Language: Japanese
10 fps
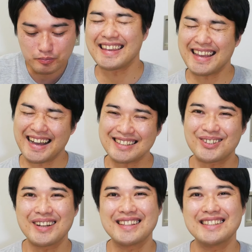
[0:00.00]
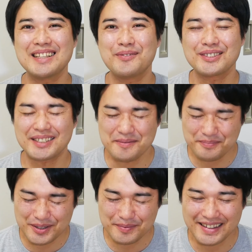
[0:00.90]
いやー、それにしても
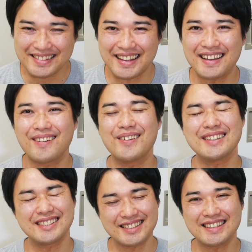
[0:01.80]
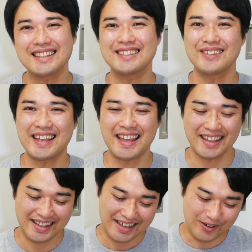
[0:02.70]
シンプルパンって美味しいですよ
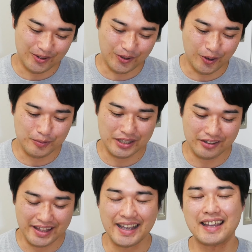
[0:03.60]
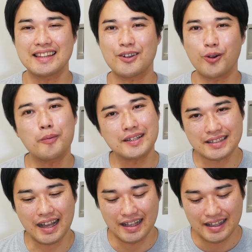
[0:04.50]
ね。この小麦のね、焼けた香ばし
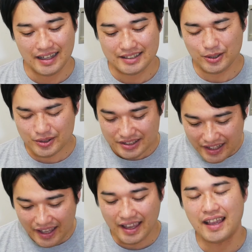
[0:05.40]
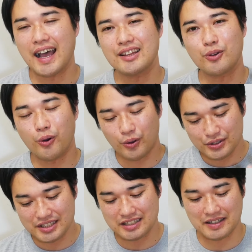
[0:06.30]
さ、そしてあと
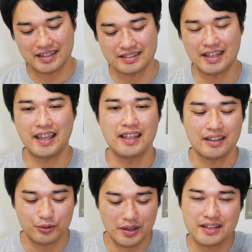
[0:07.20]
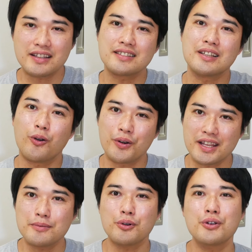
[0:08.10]
本日はですね、上にですね、
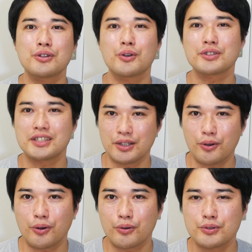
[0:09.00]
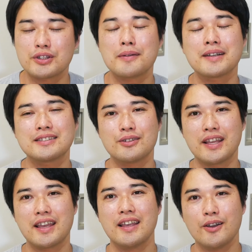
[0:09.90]
オリーブオイルと塩を振ってますの
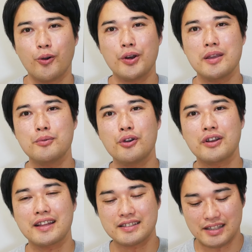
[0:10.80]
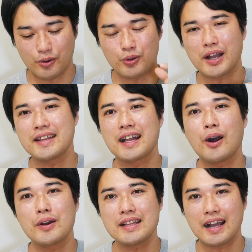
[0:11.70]
で、オリーブオイルがですね、ほのかに
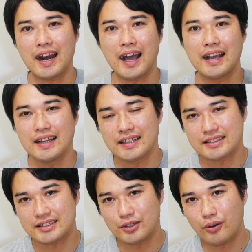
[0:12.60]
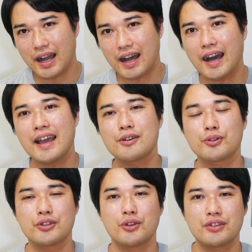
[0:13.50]
香りながら塩が入るこ
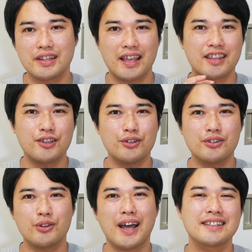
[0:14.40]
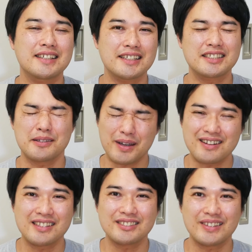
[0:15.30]
とによってキュッと味が締ま
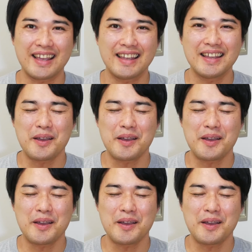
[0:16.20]
るんですよね。